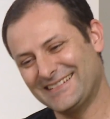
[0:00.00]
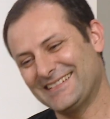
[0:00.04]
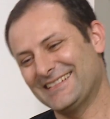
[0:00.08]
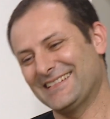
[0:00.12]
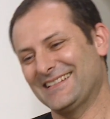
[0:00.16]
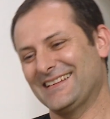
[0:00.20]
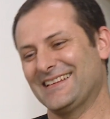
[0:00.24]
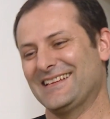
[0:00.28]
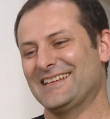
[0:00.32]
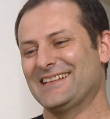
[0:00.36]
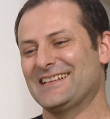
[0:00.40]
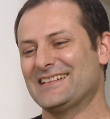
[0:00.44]

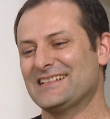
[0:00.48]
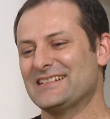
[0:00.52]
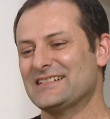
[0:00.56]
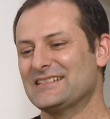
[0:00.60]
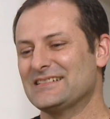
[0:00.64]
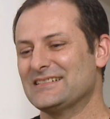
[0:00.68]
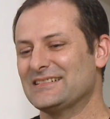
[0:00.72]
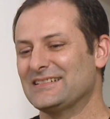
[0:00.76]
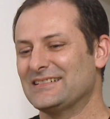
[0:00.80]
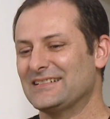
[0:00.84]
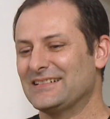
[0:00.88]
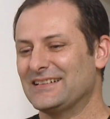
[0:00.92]

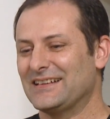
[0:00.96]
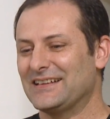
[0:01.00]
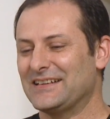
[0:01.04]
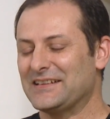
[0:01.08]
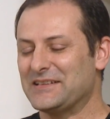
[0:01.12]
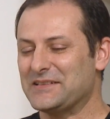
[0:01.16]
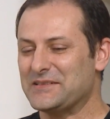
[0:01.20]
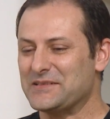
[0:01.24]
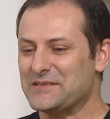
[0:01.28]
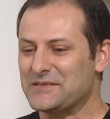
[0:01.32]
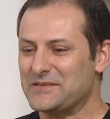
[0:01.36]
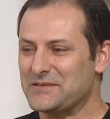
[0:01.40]

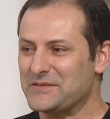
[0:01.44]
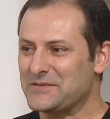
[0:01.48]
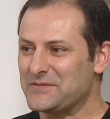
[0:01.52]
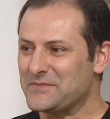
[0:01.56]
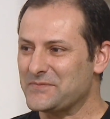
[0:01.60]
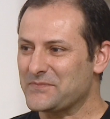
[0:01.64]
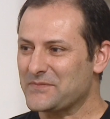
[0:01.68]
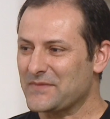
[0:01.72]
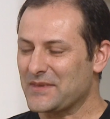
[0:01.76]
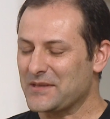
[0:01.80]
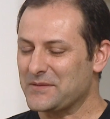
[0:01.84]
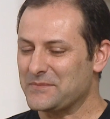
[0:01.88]
Uh,
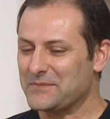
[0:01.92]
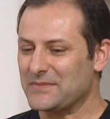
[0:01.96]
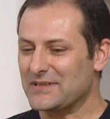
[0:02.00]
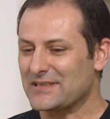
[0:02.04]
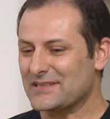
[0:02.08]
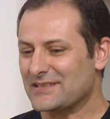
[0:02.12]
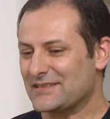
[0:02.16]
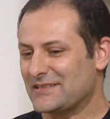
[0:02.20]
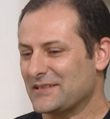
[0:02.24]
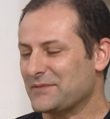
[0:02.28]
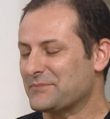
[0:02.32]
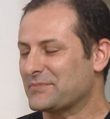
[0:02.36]
Sim.
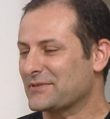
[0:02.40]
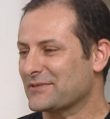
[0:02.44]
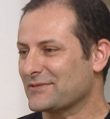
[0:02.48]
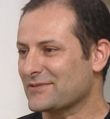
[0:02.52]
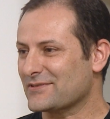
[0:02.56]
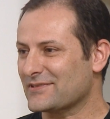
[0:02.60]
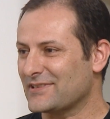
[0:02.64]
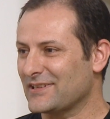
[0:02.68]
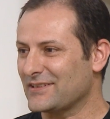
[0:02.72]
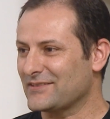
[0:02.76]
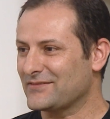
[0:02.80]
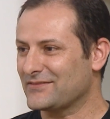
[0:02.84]
Mas sempre
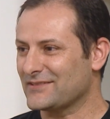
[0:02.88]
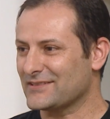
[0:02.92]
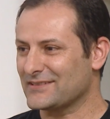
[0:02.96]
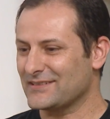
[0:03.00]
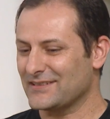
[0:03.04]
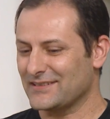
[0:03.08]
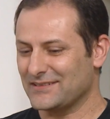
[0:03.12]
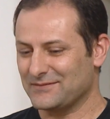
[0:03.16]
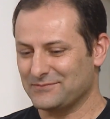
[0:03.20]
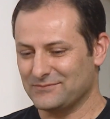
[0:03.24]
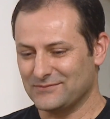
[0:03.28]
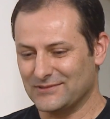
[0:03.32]
gostei de
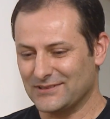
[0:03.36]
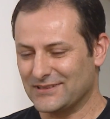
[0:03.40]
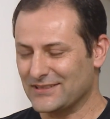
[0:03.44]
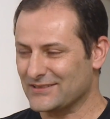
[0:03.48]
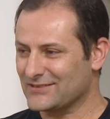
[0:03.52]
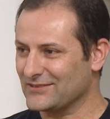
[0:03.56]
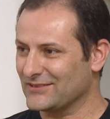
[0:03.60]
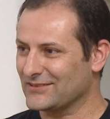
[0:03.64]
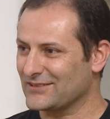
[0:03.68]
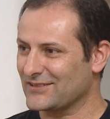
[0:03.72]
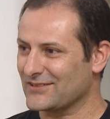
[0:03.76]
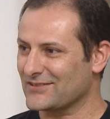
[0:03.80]
fazer
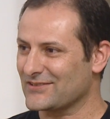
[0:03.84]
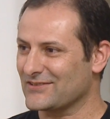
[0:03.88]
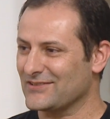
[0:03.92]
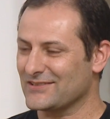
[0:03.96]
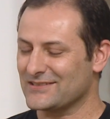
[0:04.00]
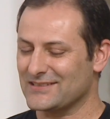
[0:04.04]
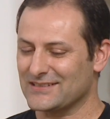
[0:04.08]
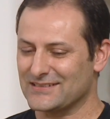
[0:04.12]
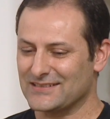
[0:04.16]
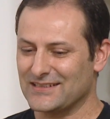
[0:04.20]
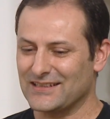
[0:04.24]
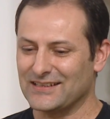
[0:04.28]
muitas outras
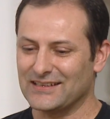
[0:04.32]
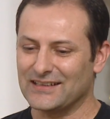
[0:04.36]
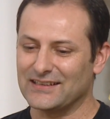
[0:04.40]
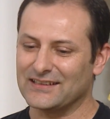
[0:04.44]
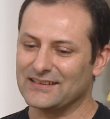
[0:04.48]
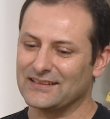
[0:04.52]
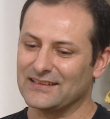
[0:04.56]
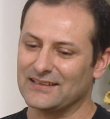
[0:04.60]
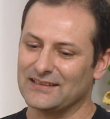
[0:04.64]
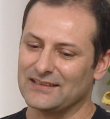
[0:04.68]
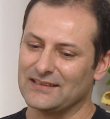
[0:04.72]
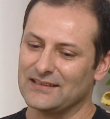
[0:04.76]
coisas
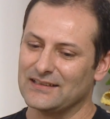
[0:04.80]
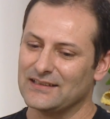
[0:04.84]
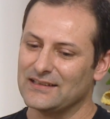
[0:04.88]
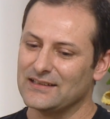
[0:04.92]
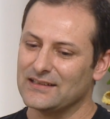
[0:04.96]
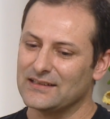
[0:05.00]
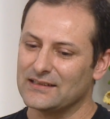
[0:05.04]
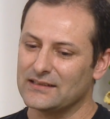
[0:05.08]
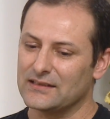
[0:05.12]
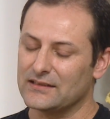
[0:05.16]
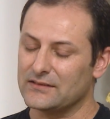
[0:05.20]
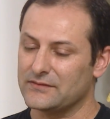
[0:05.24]
além da,
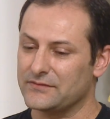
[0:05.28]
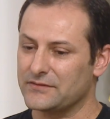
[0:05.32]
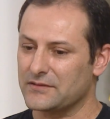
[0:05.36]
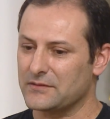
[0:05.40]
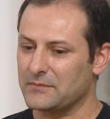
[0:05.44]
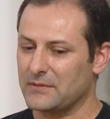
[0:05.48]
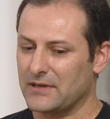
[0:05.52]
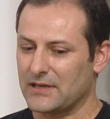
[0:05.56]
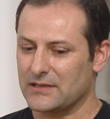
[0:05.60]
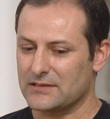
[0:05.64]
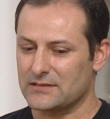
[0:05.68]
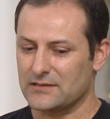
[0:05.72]
da
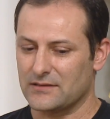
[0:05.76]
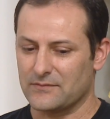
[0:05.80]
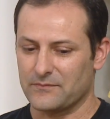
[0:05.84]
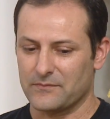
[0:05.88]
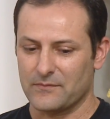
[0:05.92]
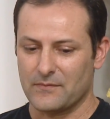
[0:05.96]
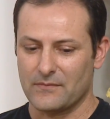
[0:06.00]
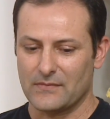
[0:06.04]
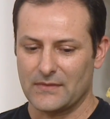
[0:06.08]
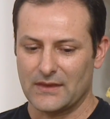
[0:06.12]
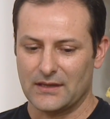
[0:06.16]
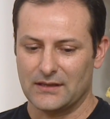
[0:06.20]
enfermagem.
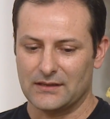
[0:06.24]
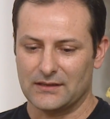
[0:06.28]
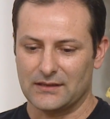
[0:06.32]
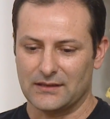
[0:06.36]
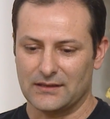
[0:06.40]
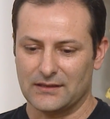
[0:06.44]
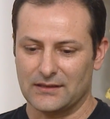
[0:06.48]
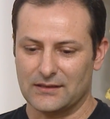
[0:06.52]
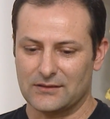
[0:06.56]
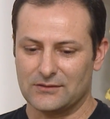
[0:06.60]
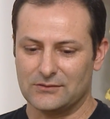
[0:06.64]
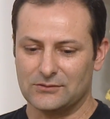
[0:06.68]
Sim.
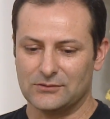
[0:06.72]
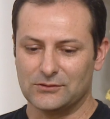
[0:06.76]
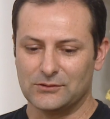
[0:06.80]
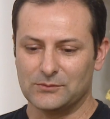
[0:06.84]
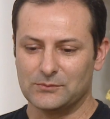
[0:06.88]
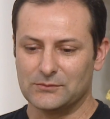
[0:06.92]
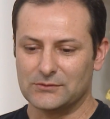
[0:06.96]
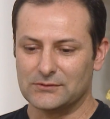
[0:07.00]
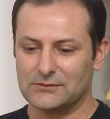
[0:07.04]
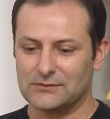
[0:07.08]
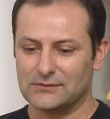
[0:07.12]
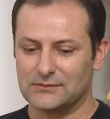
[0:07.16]
E
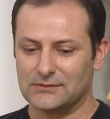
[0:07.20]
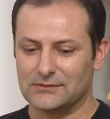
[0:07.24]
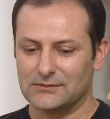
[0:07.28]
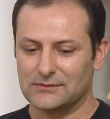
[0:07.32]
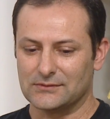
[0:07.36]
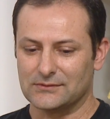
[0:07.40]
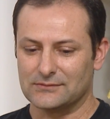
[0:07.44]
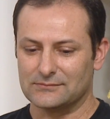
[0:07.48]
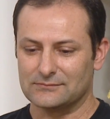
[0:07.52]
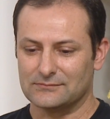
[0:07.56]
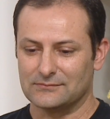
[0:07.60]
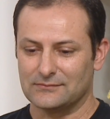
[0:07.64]

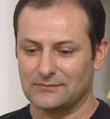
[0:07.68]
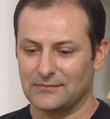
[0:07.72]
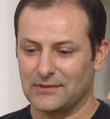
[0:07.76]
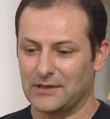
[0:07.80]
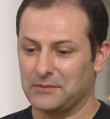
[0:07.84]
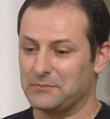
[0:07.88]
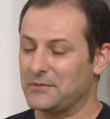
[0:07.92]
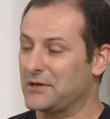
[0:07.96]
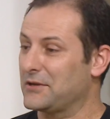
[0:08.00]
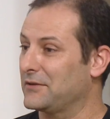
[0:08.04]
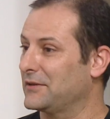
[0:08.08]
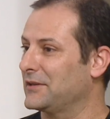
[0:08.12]
como
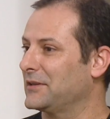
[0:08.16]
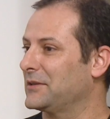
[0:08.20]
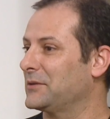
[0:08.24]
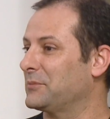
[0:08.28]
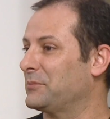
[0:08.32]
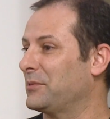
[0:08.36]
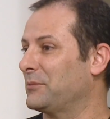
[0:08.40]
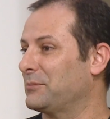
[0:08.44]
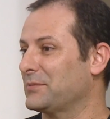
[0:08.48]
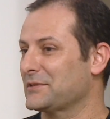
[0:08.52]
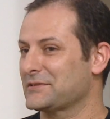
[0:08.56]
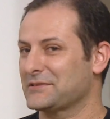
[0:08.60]
a maioria da
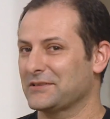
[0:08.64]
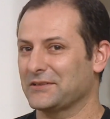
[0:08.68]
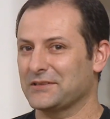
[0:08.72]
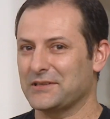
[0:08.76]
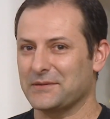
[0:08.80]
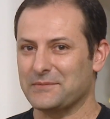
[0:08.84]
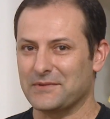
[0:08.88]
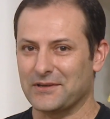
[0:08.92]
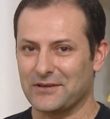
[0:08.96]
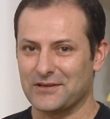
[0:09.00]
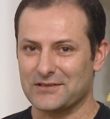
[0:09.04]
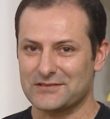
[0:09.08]
população
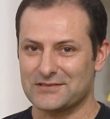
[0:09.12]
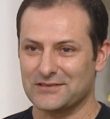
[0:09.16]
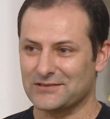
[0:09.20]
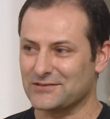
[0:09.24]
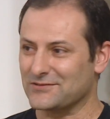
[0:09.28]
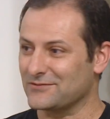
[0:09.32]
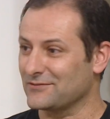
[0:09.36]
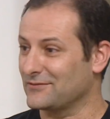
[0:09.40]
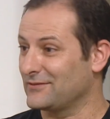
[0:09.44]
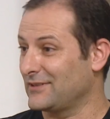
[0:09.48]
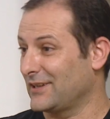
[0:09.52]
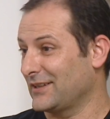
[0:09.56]
também gosta de
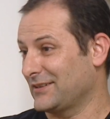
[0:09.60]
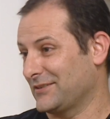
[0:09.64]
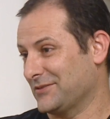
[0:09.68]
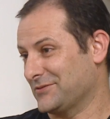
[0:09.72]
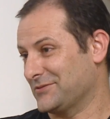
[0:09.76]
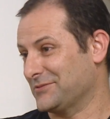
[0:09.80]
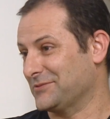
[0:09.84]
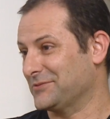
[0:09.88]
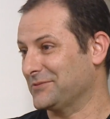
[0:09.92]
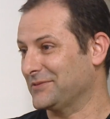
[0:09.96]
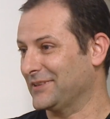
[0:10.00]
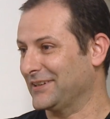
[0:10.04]
chocolate, eu
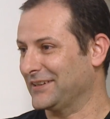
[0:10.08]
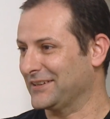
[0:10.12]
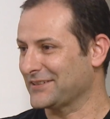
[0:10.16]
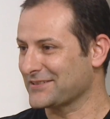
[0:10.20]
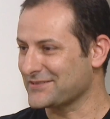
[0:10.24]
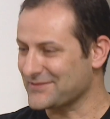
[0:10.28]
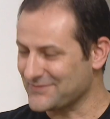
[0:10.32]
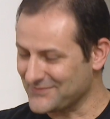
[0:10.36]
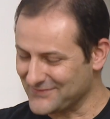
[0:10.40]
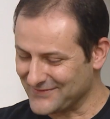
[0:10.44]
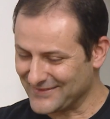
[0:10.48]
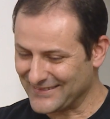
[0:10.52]
sou um
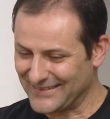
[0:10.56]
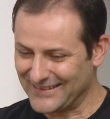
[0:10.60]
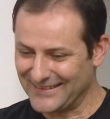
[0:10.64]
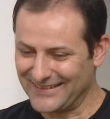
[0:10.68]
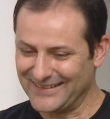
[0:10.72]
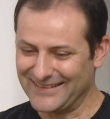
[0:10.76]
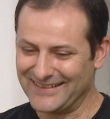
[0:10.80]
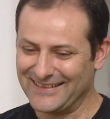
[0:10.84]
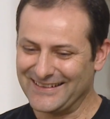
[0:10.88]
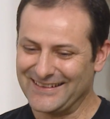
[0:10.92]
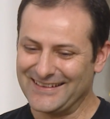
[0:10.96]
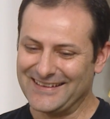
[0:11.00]
deles. Sim.